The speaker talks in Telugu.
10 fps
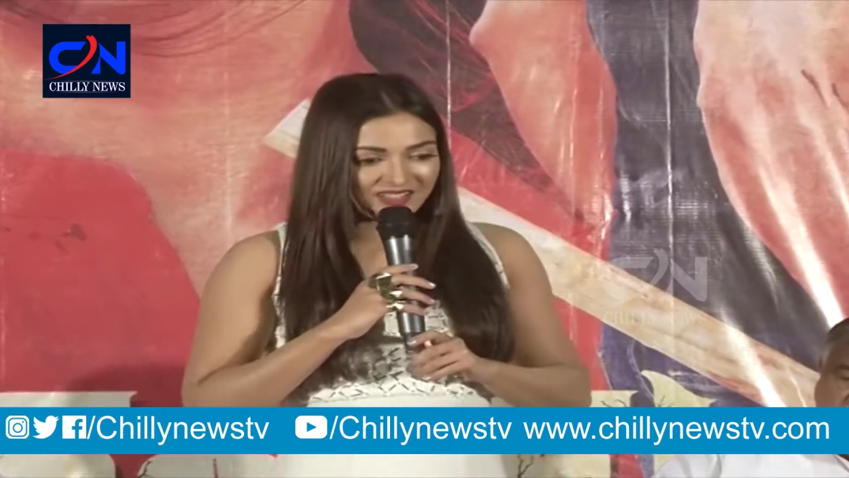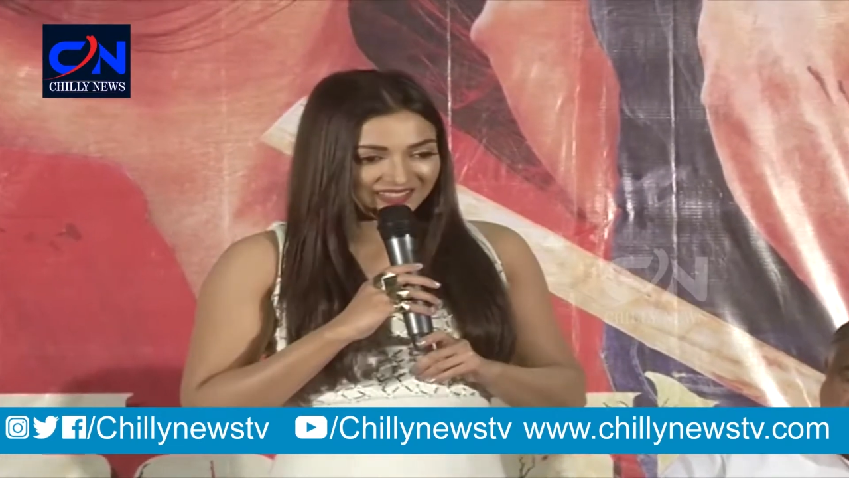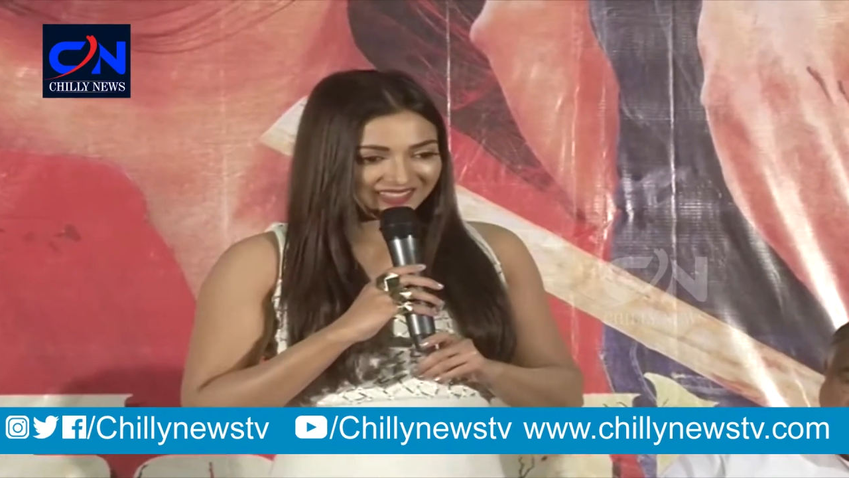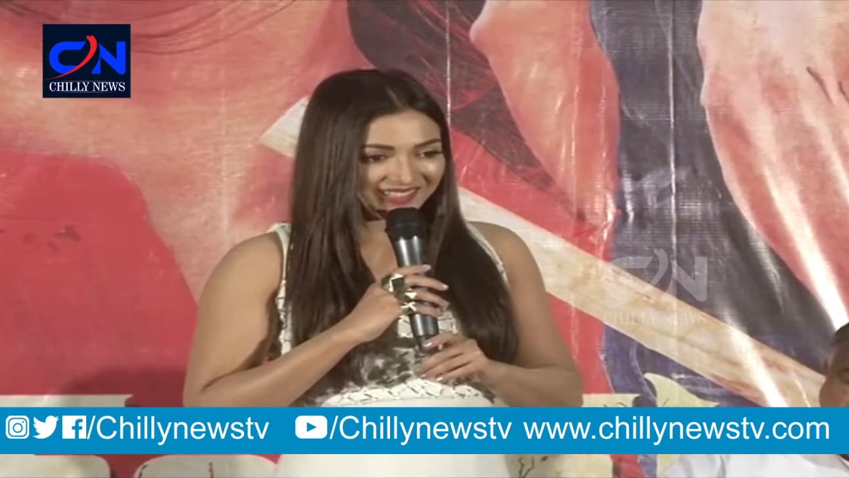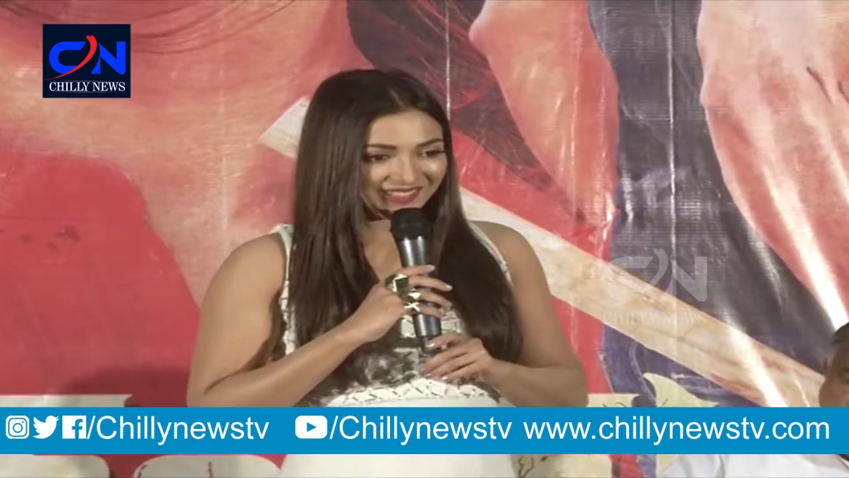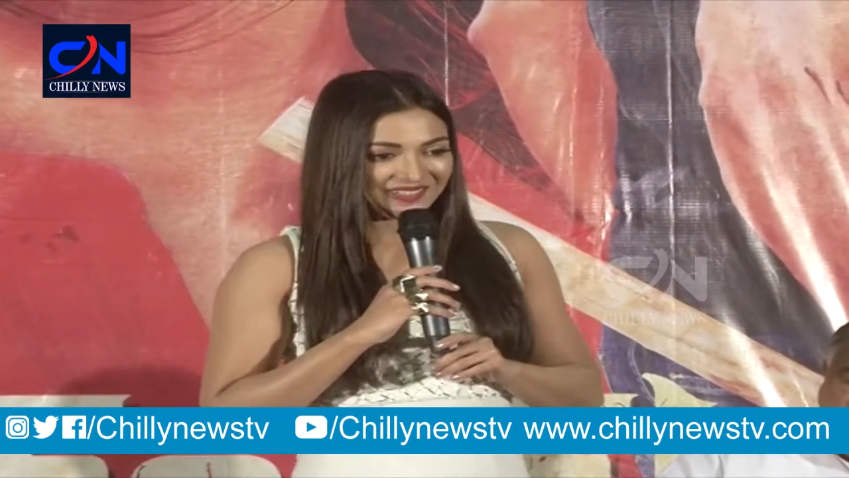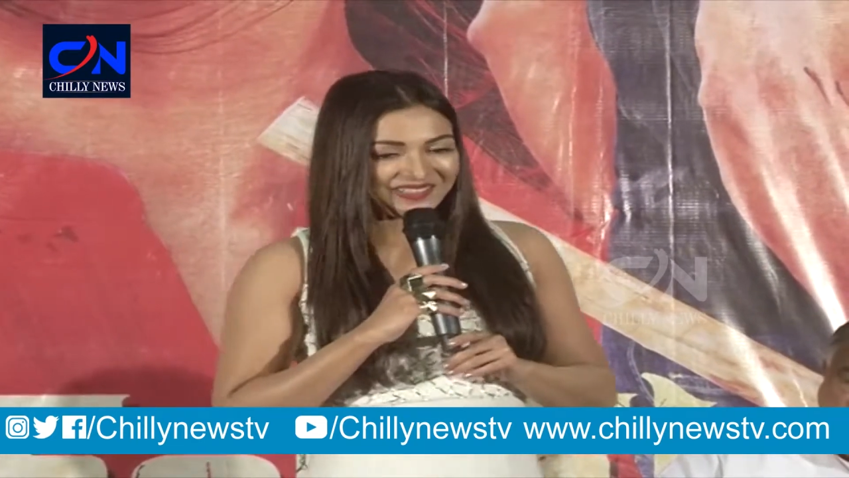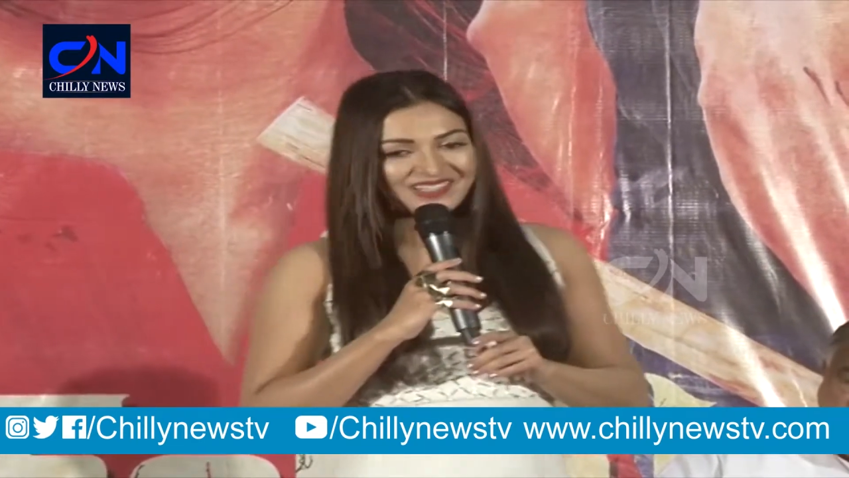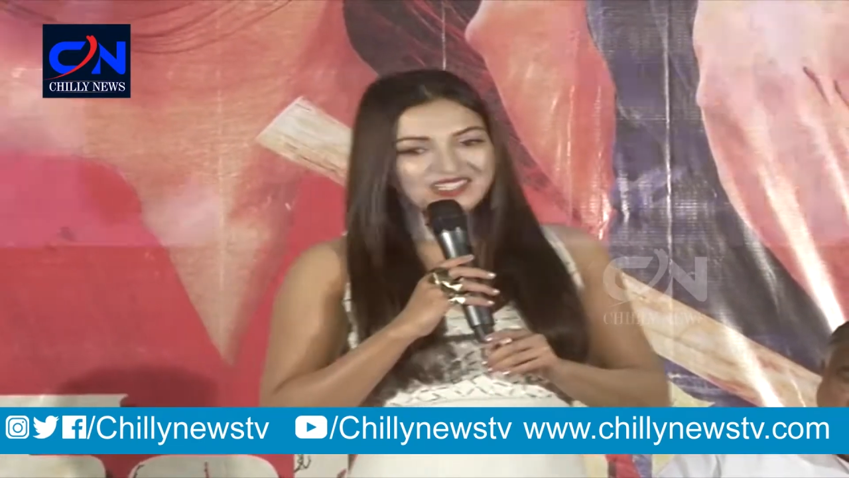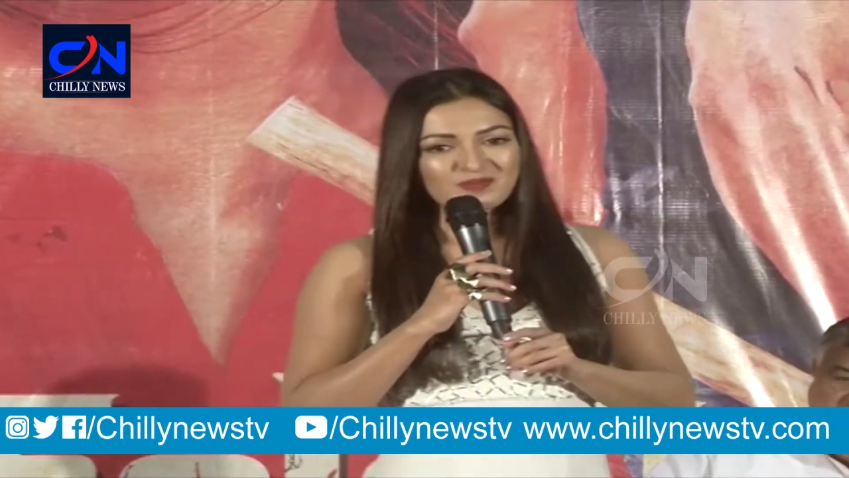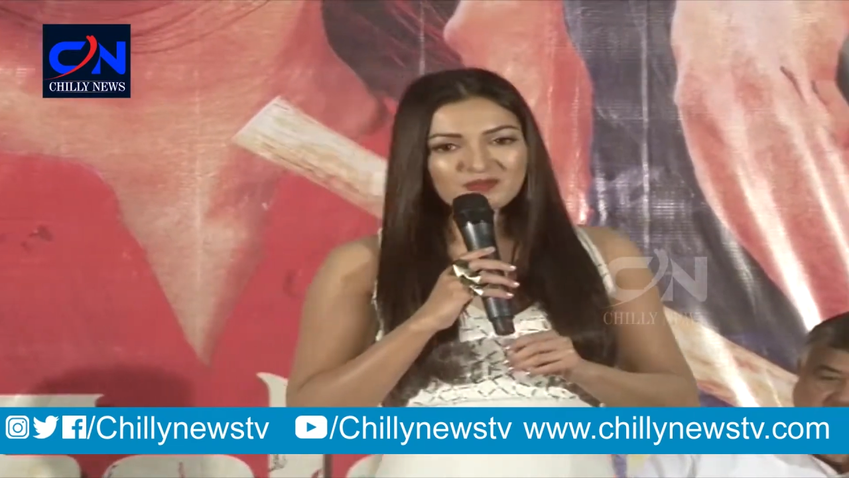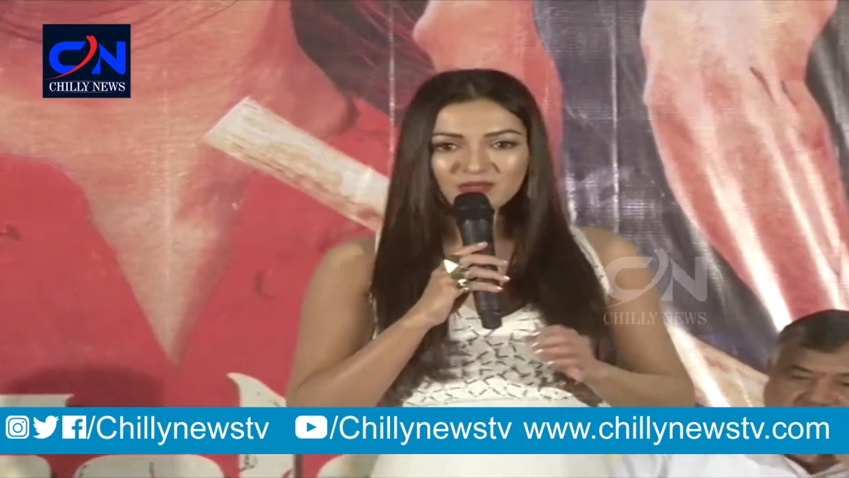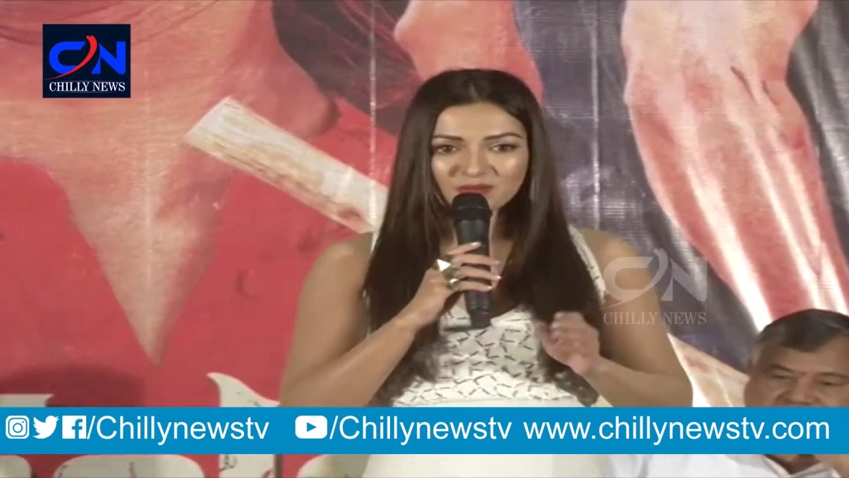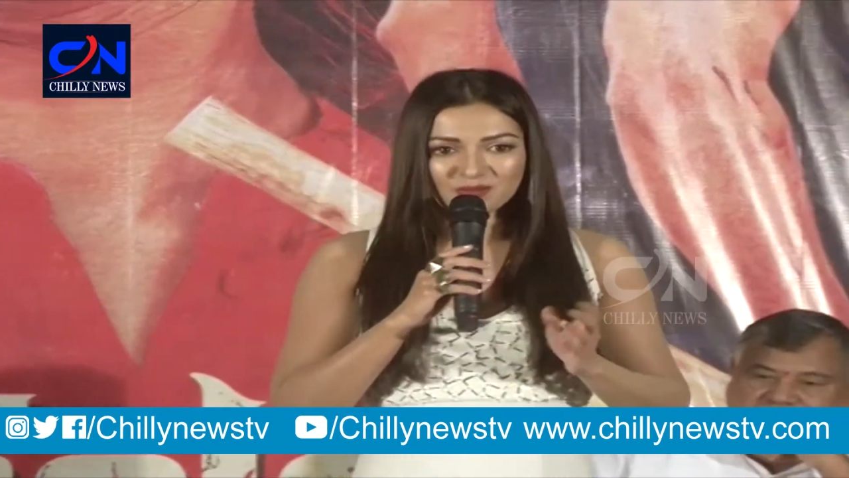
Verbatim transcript: చేస్తాను మీరు